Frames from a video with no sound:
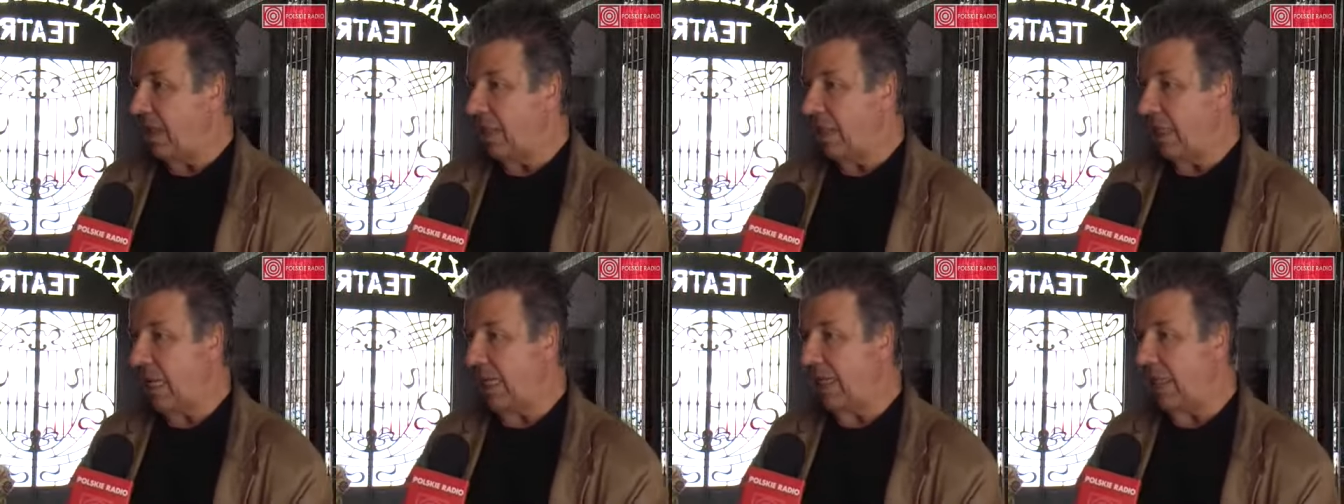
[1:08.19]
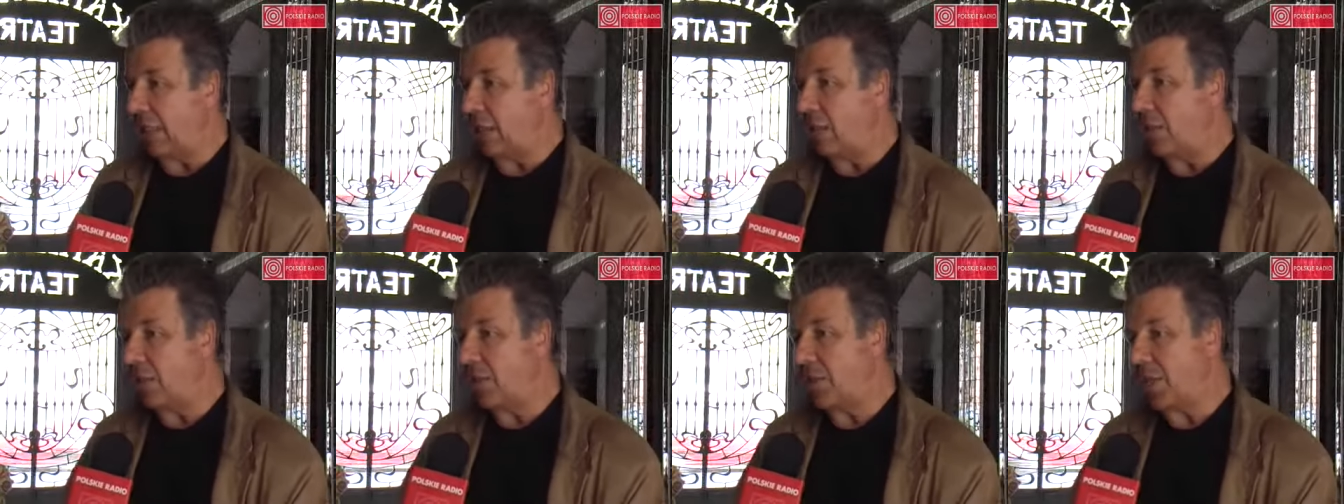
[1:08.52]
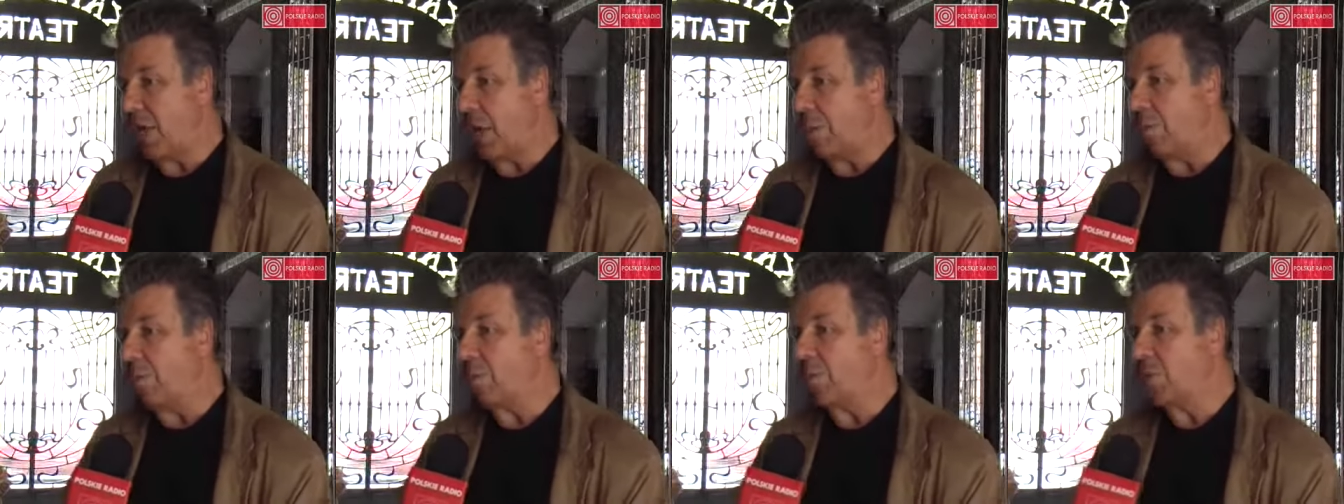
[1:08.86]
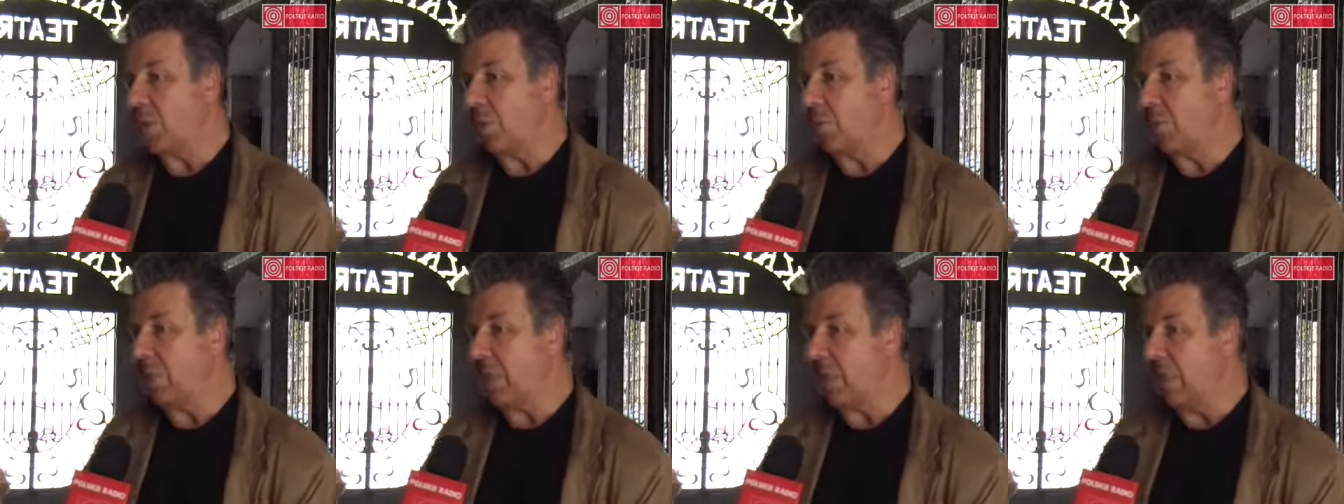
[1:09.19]
Dlatego chciałbym,
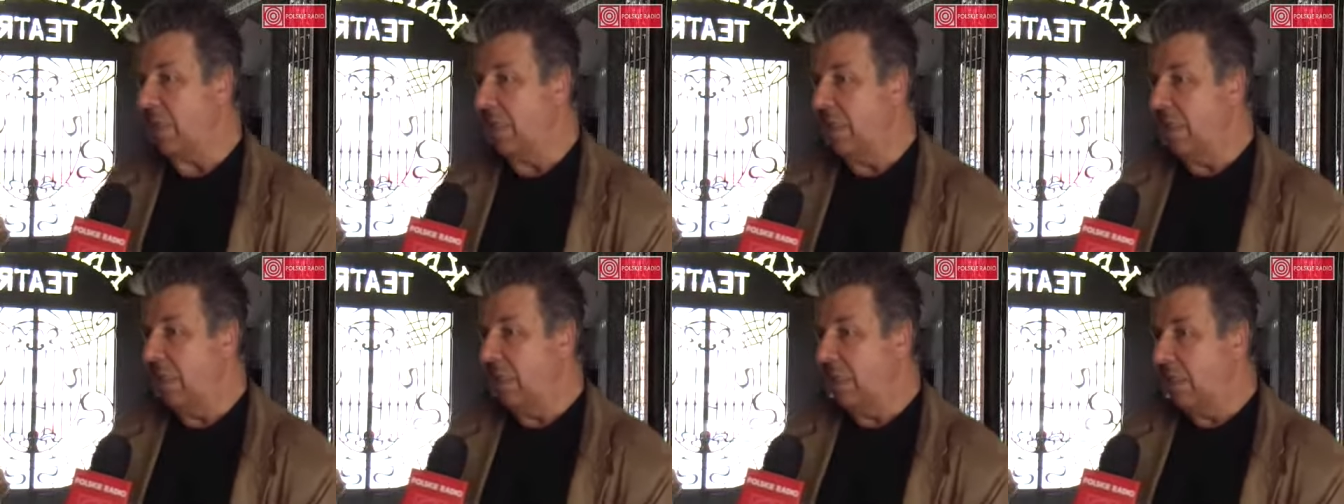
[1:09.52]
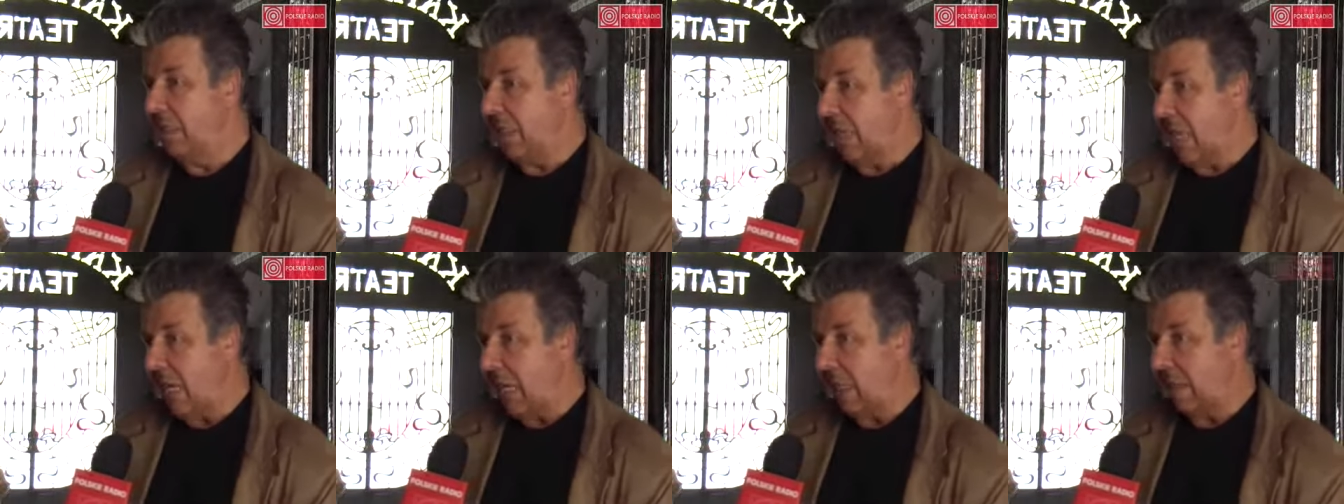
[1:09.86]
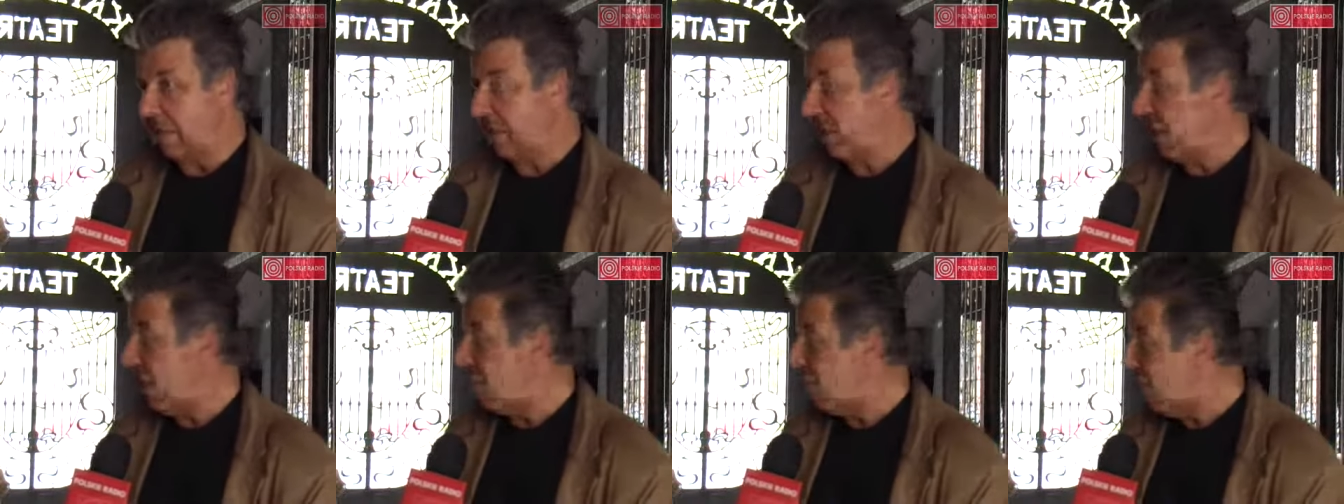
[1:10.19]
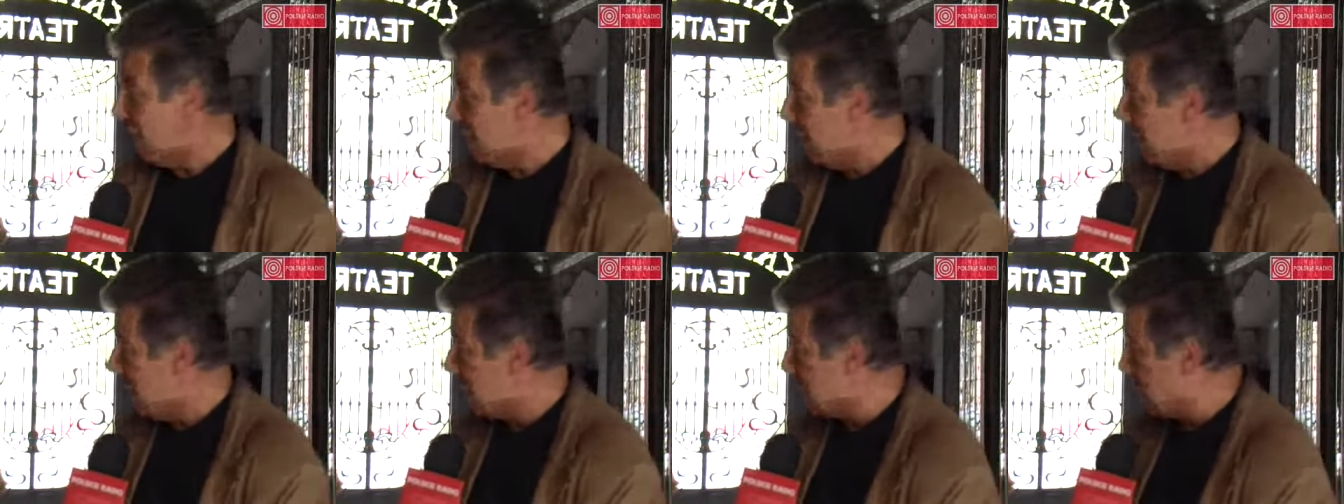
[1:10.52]
żeby teatr,
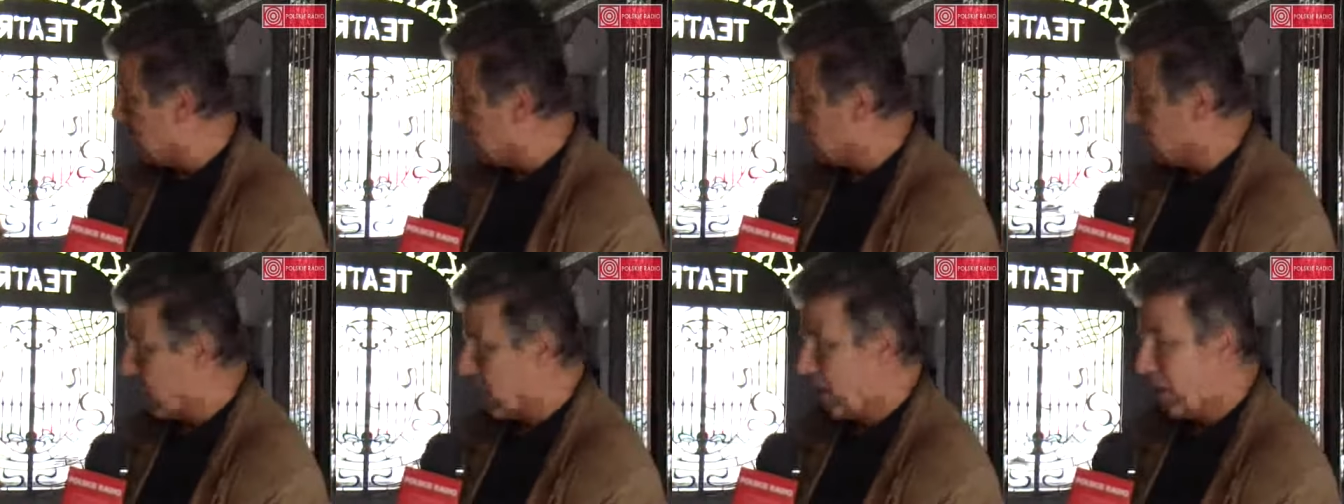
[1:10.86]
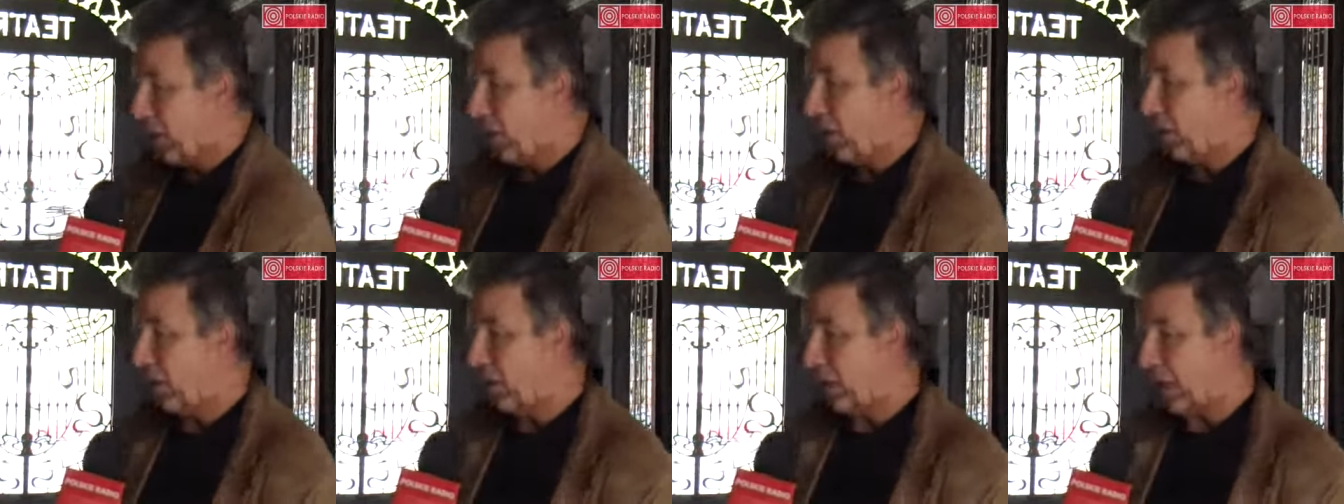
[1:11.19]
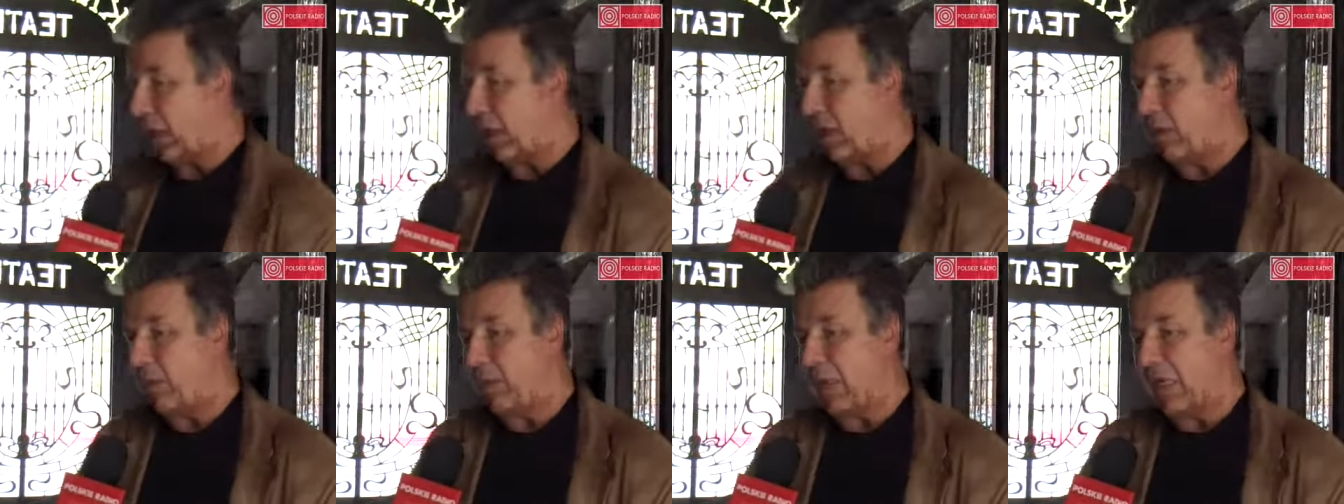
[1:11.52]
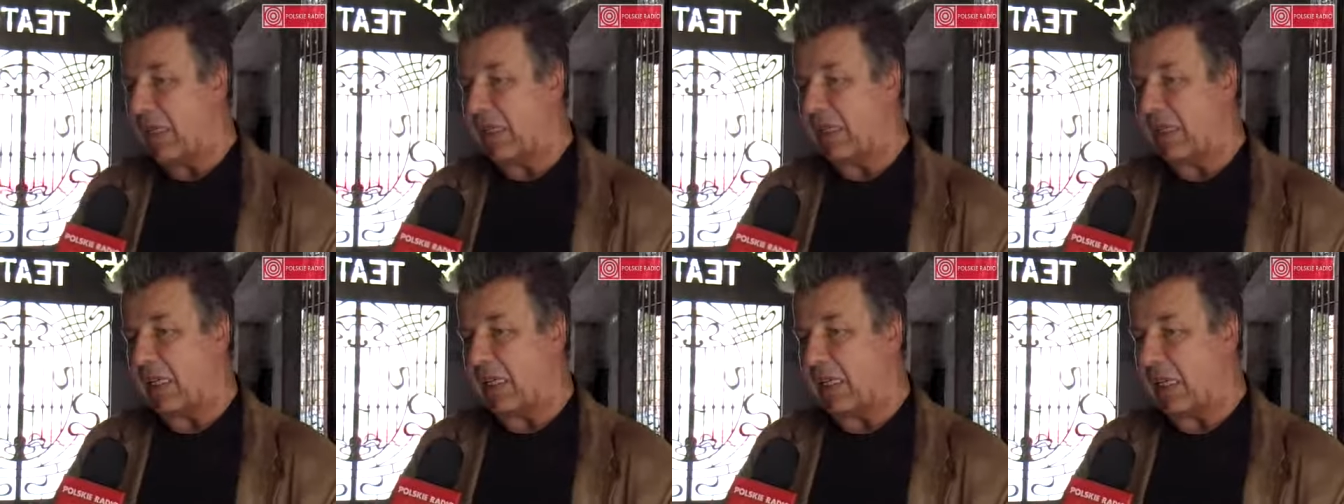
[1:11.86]
kamienica, on się od tego
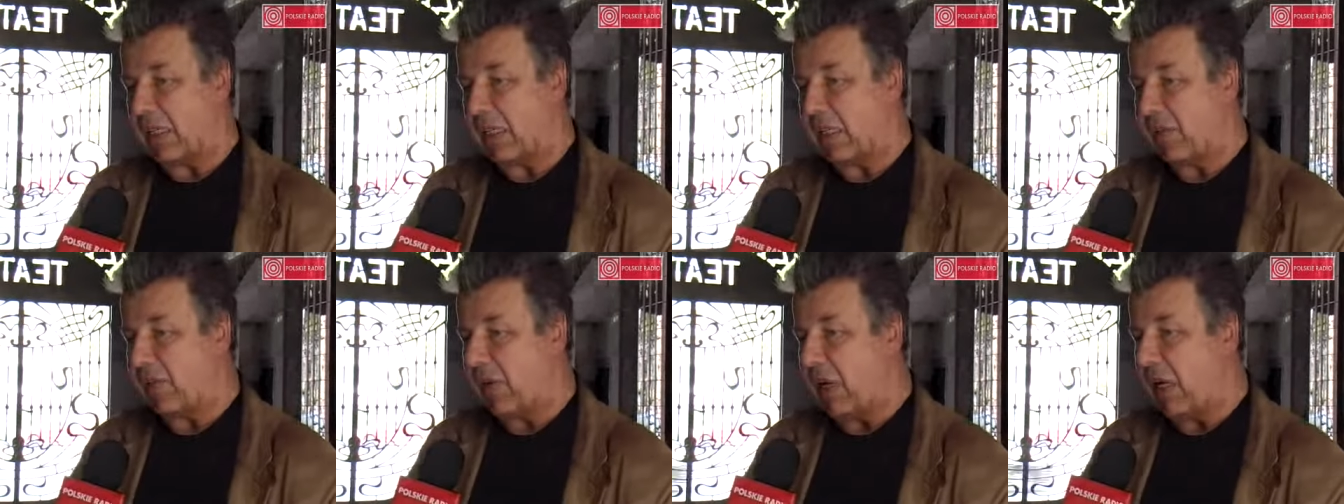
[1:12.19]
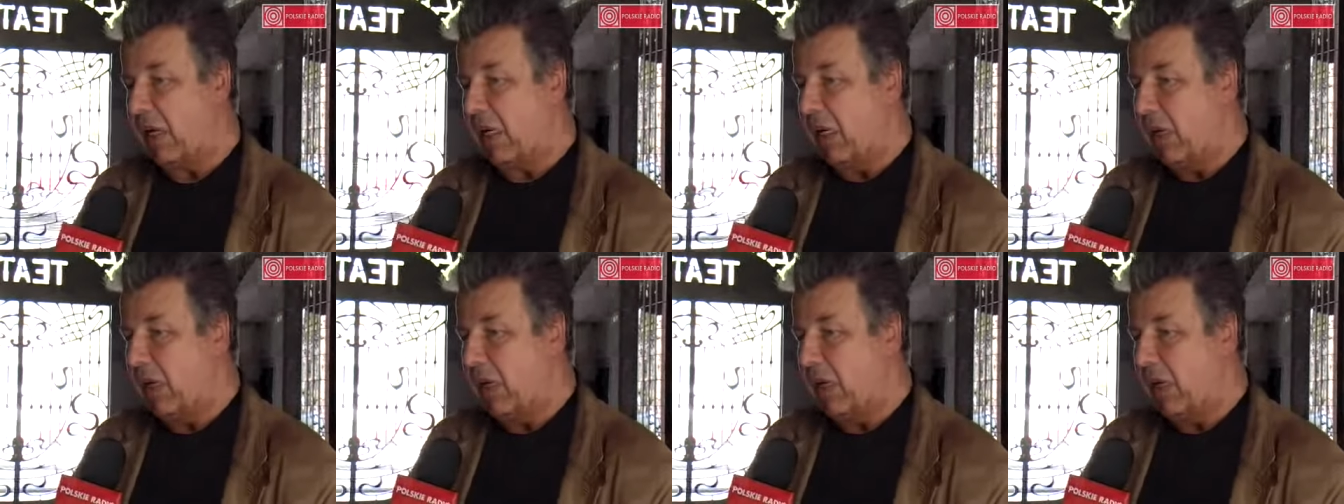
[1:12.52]
miejsca nazywa,